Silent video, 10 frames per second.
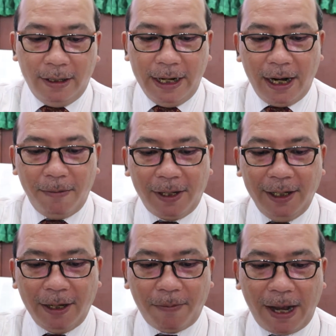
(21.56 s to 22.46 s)
Dalam
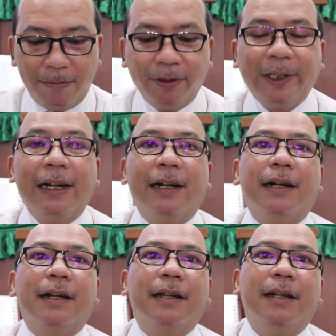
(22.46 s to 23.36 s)
kitab
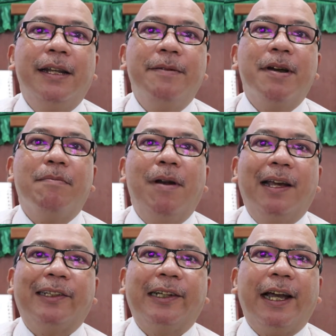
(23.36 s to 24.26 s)
Amsal 15
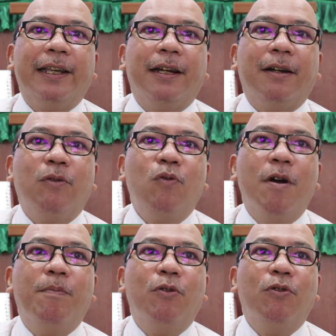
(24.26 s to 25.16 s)
ayat
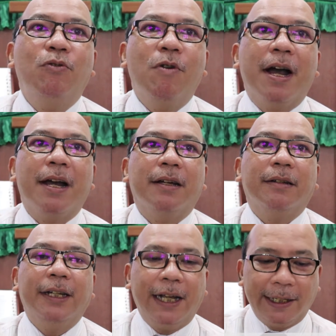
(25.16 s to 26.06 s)

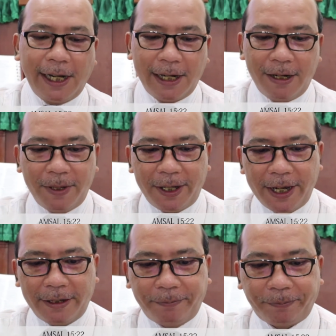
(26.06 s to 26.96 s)
22 dikatakan
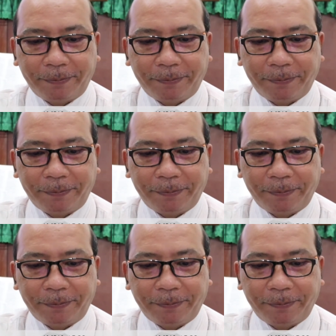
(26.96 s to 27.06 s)
demikian.